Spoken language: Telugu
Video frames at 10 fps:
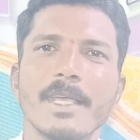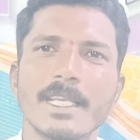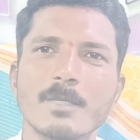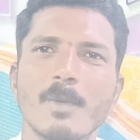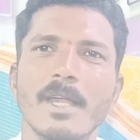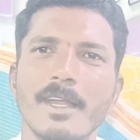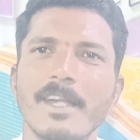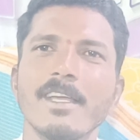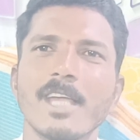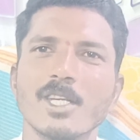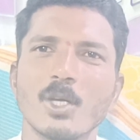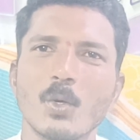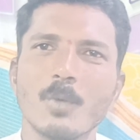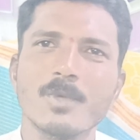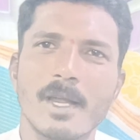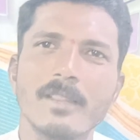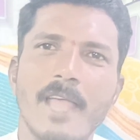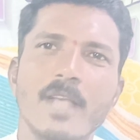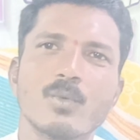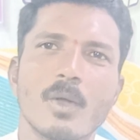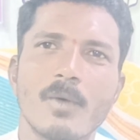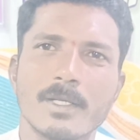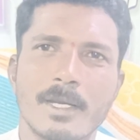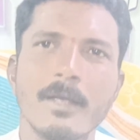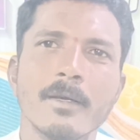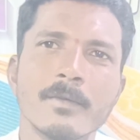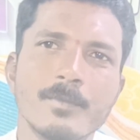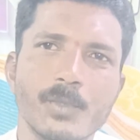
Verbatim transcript: ఈ ఎస్పీఎన్ ఎడ్యుకేషన్ యూట్యూబ్ ఛానల్ థ్యాంక్స్ ఫర్ వాచింగ్